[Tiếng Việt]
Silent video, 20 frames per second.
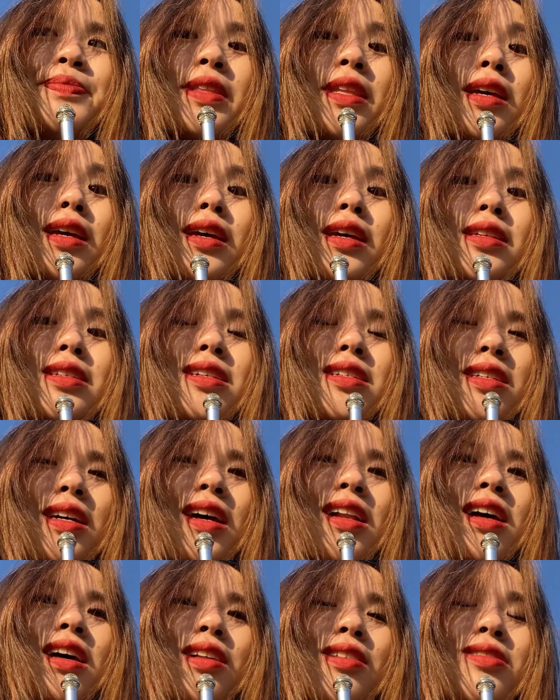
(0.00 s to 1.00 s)
thì chắc
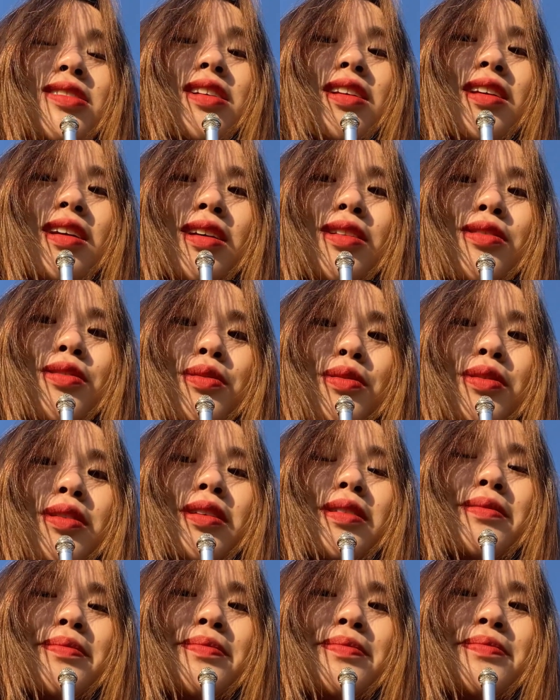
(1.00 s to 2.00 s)
chắn là nó sẽ đến thôi
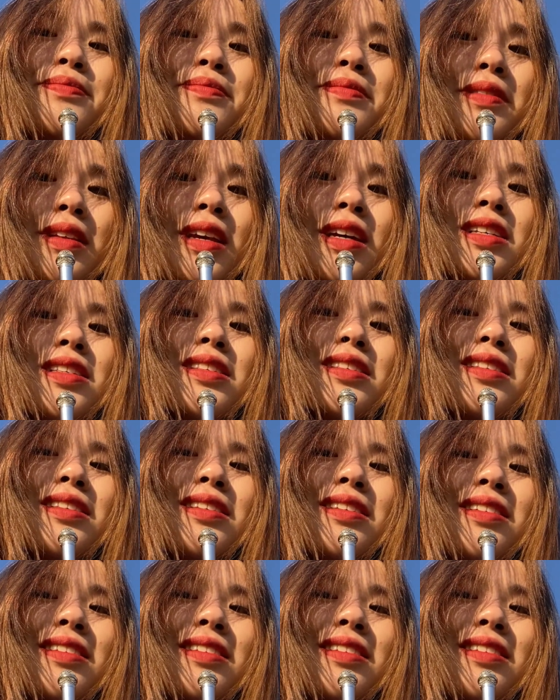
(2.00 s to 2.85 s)
yes